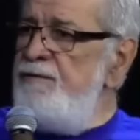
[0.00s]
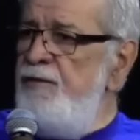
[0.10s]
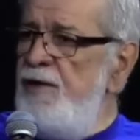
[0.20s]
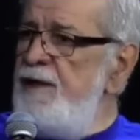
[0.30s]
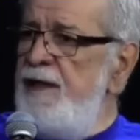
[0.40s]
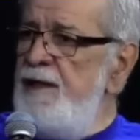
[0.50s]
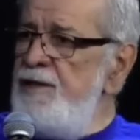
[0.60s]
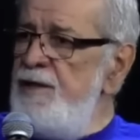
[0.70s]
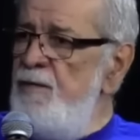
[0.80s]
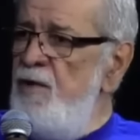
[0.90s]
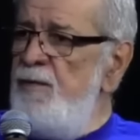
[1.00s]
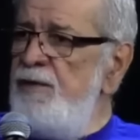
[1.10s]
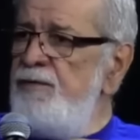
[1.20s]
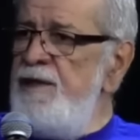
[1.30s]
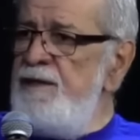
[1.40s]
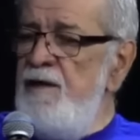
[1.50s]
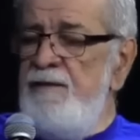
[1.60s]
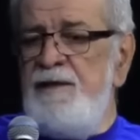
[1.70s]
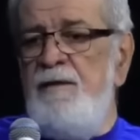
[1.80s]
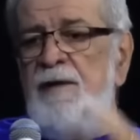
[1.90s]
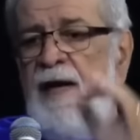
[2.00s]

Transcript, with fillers: Fora da igreja mormon não tem salvação.